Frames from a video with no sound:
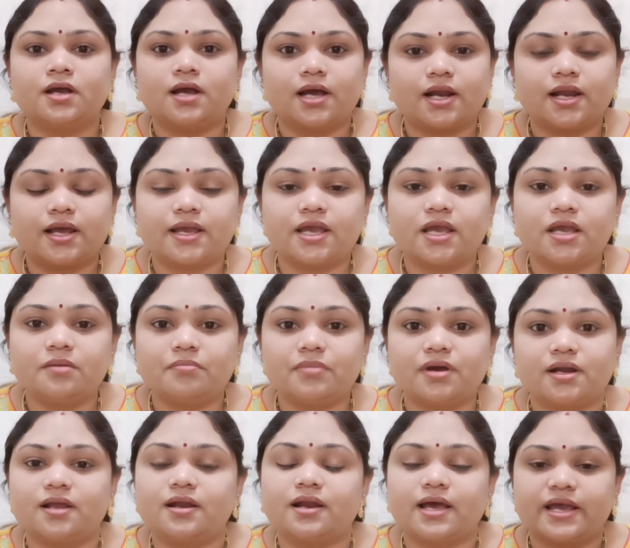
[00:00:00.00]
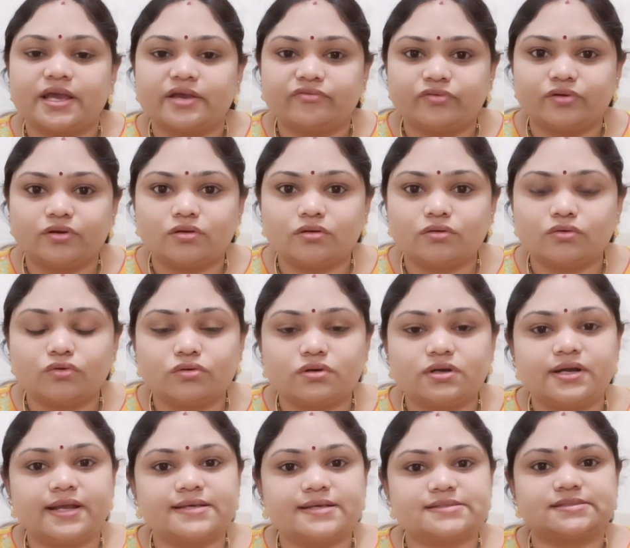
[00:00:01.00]
అలాగే మన లైఫ్లో
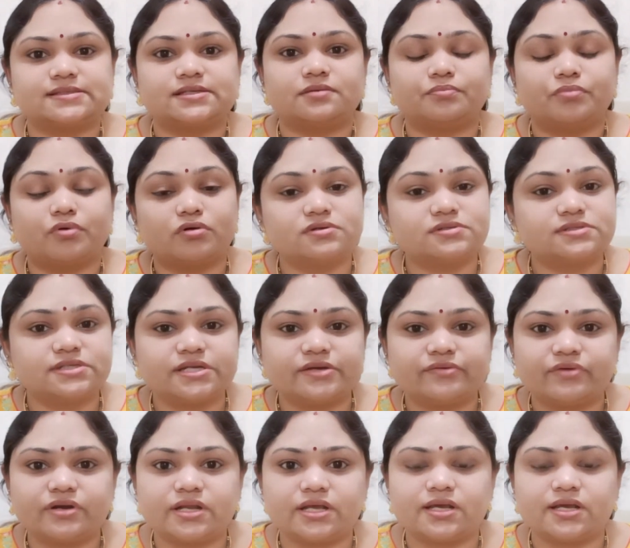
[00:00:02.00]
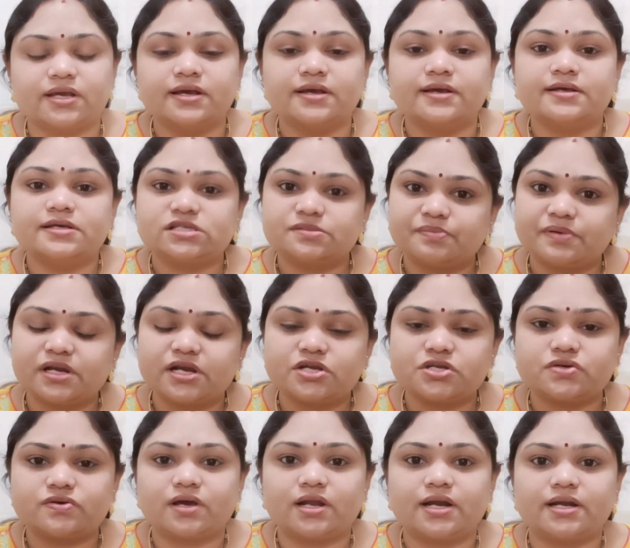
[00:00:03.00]
గుడ్నెస్ పాజిటివిటీ
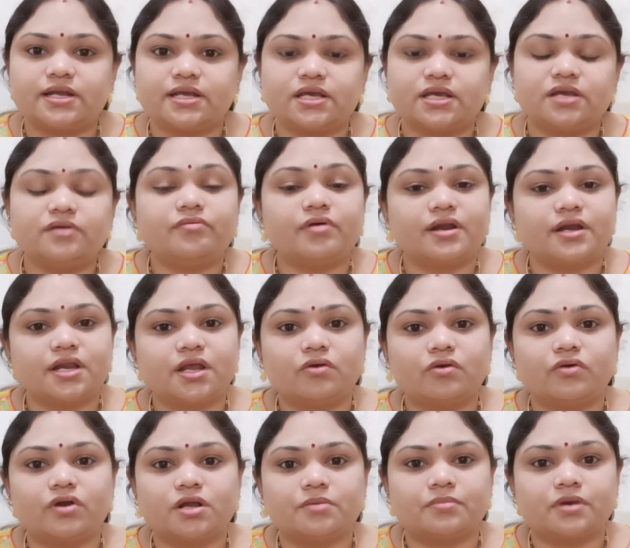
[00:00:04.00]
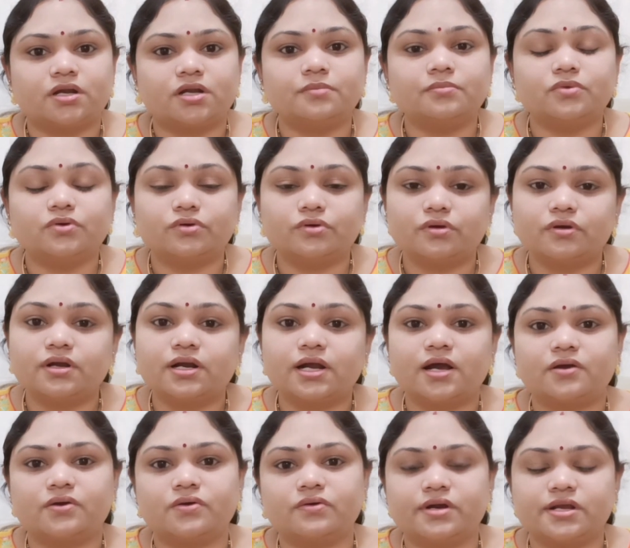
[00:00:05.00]
స్పిరిచువాలిటీ ఇవన్నీ కూడా మనం
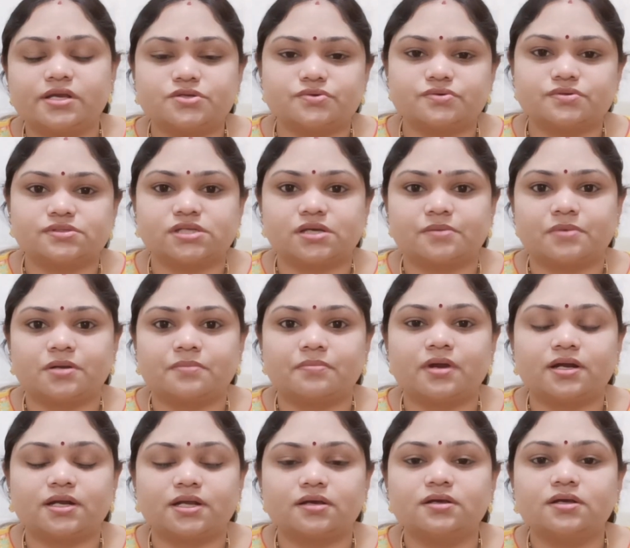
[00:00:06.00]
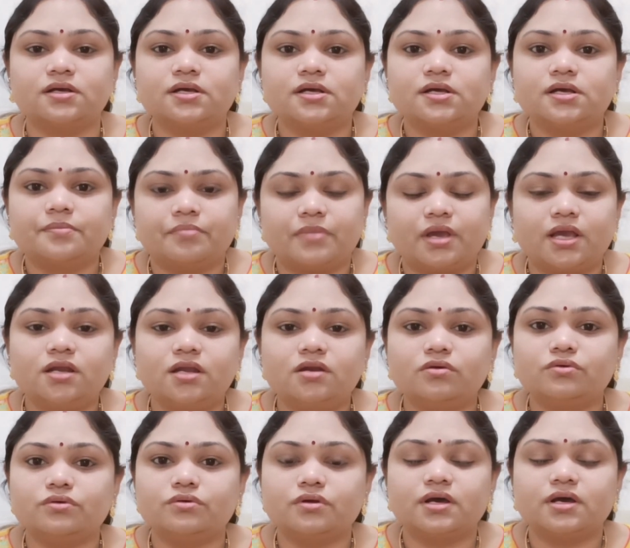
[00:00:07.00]
గురుగ్రహం నుండి చూస్తామన్నమాట మెయిన్
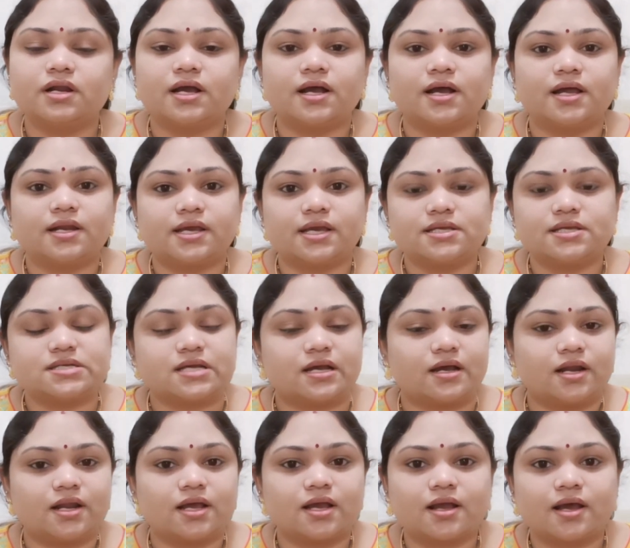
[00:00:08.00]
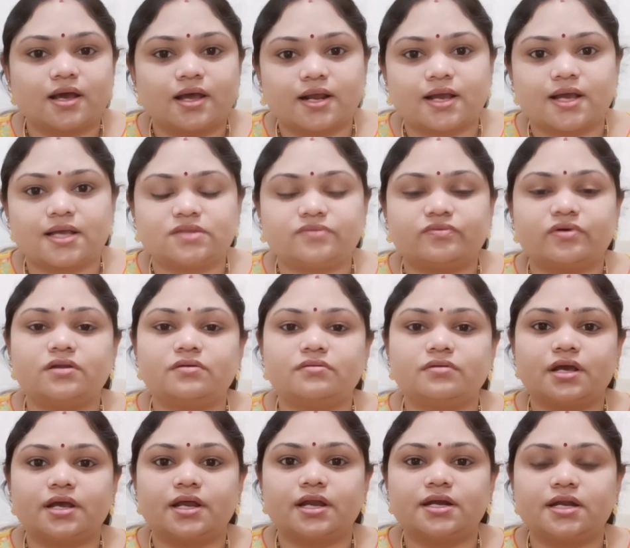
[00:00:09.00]
గురుగ్రహానికి చాలా కారకత్వాలు
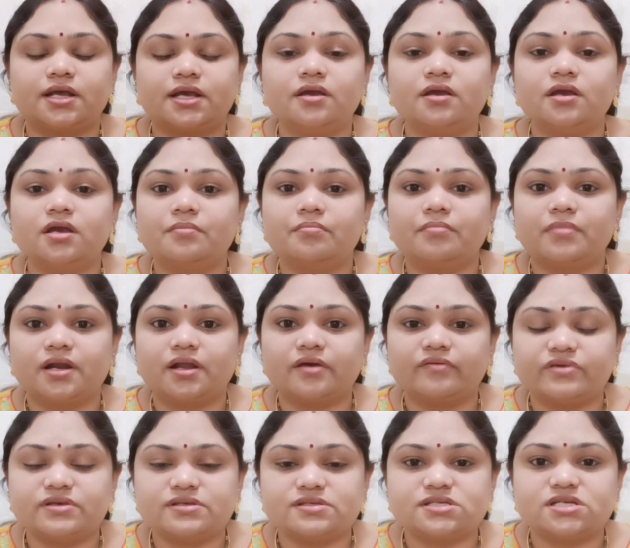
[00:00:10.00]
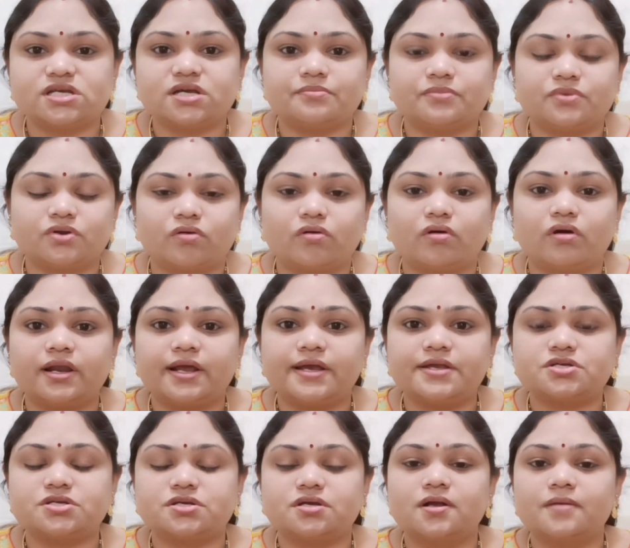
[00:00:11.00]
ఉన్నాయండి మన విజ్డమ్
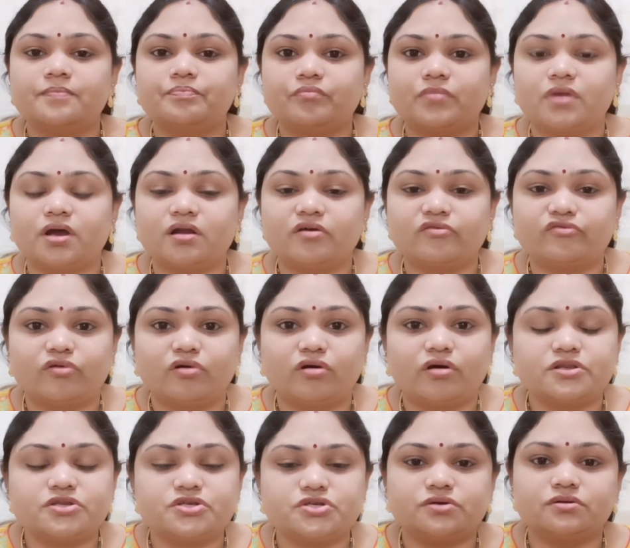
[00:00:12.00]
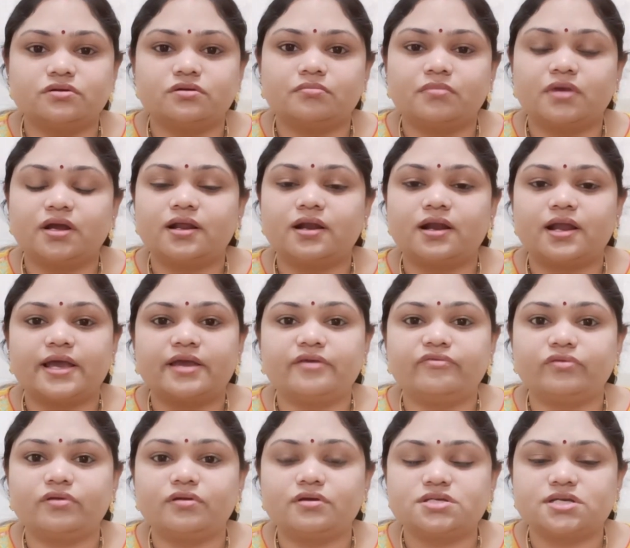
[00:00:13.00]
నాలెడ్జ్ మన ఫార్చ్యూన్ మన
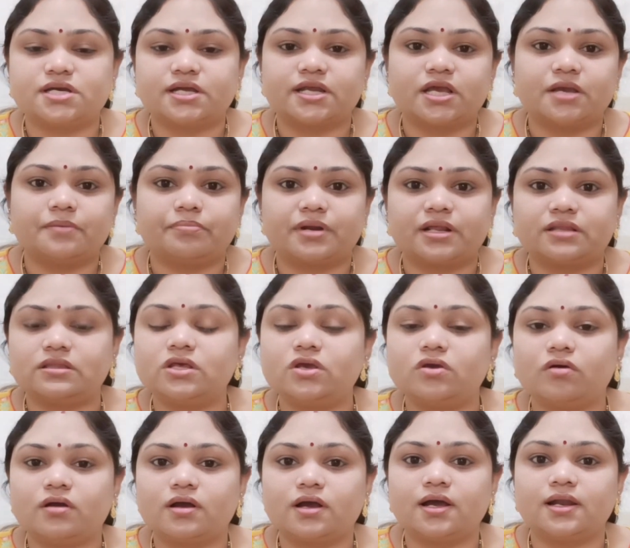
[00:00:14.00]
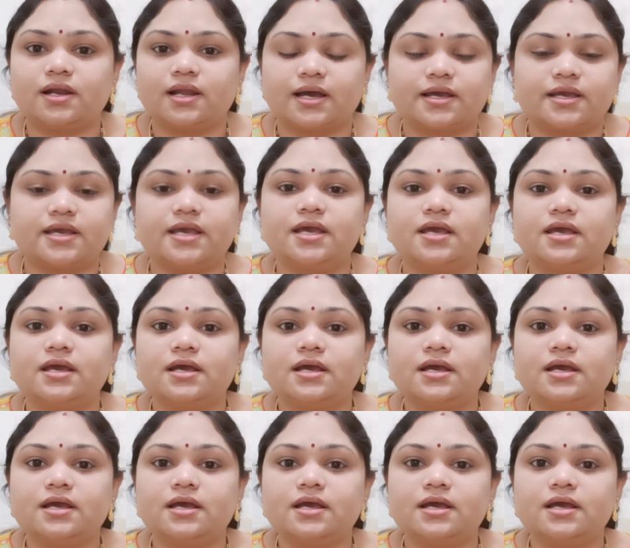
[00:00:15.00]
లైఫ్లో జరిగే ప్రతి ఒక్క లక్కీ